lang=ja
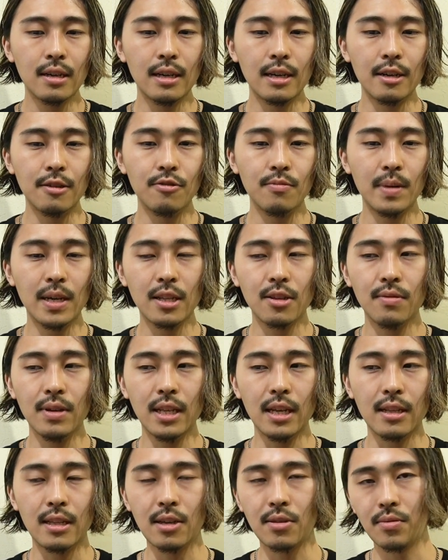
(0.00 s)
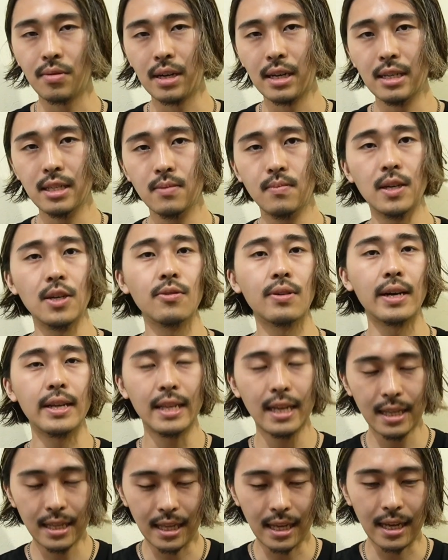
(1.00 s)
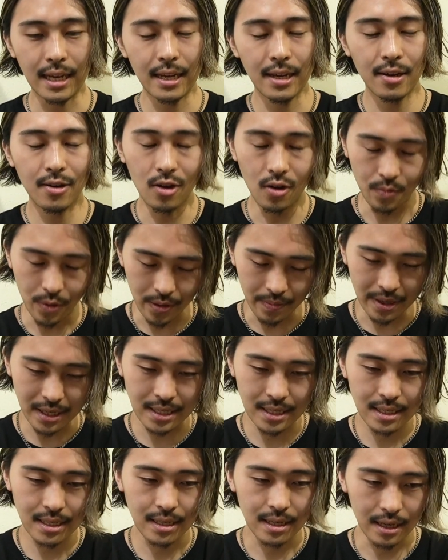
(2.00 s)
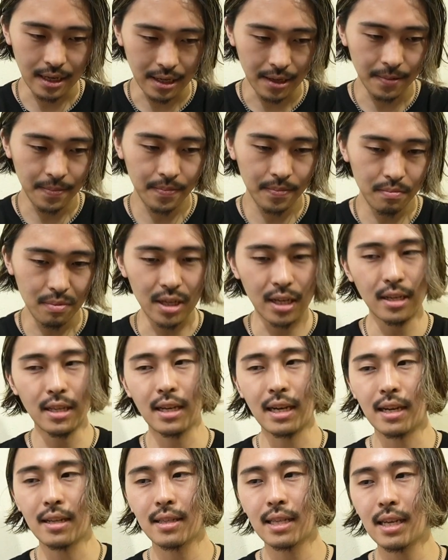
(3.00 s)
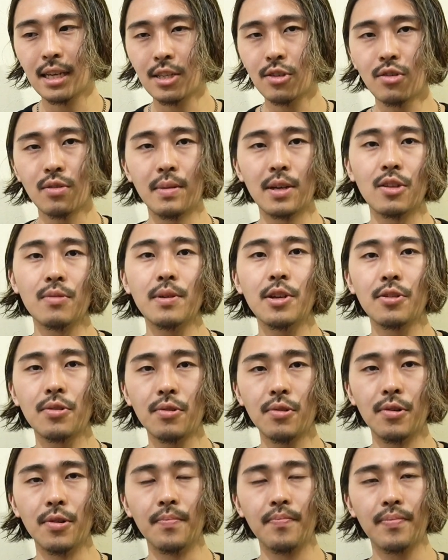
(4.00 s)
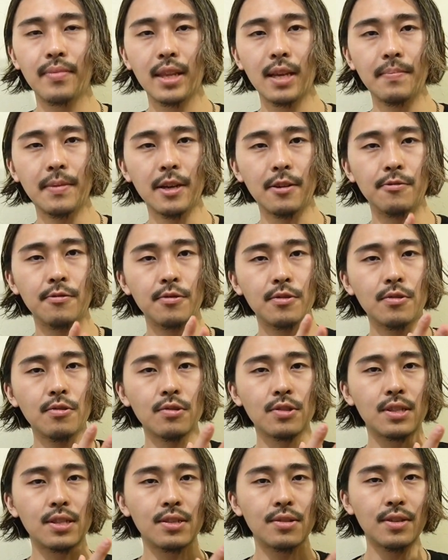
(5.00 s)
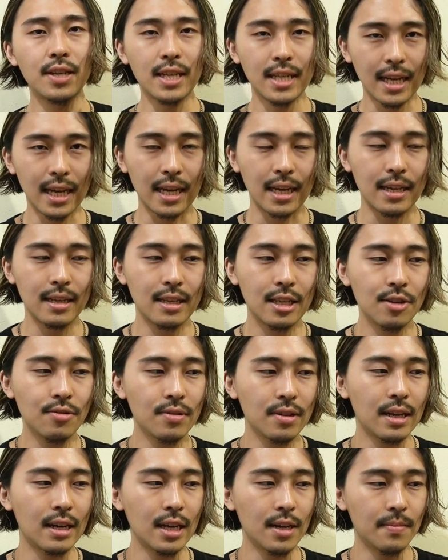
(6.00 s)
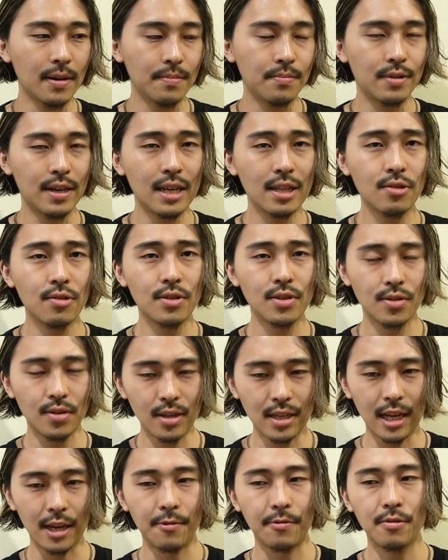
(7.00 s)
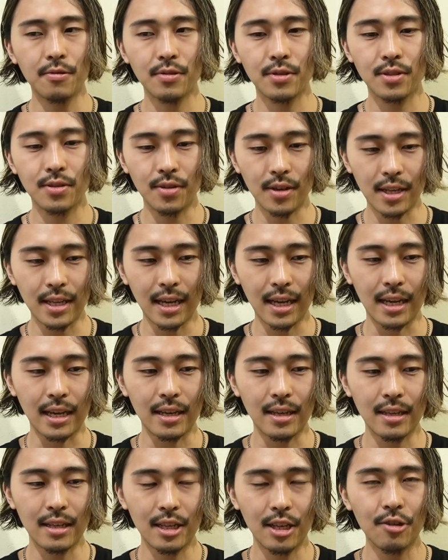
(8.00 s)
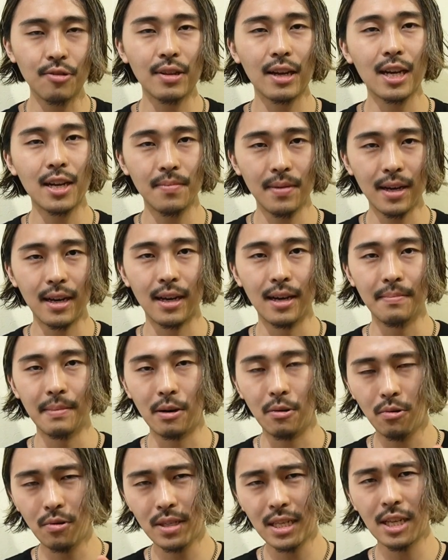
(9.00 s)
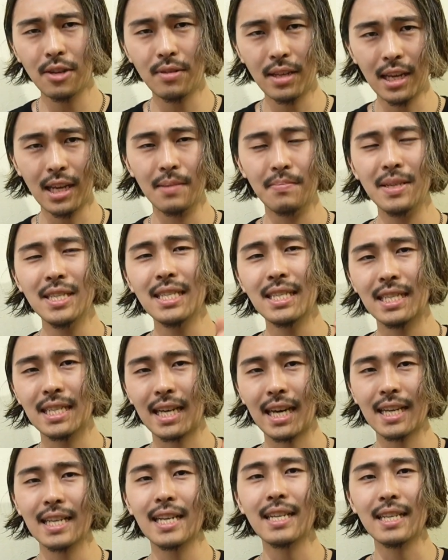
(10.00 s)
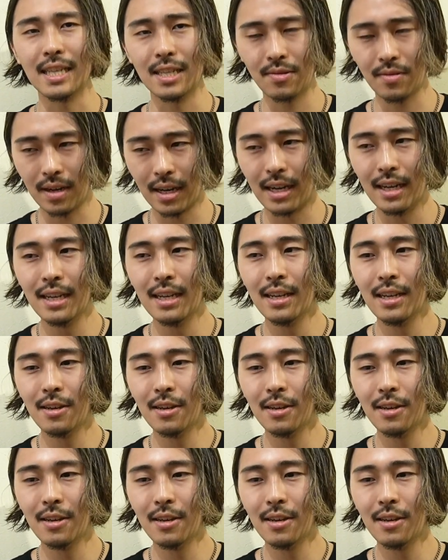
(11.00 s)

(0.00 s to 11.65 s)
踏まえた上でやっていくのが一番いいのかなって思います。はい。まあなんで簡単にちょっとまとめると、やっぱり服を作りたいっていうのであれば、ブランドを作りたい、服を作りたいていうのであれば、まあ、縫製をねミシン使いたいですとか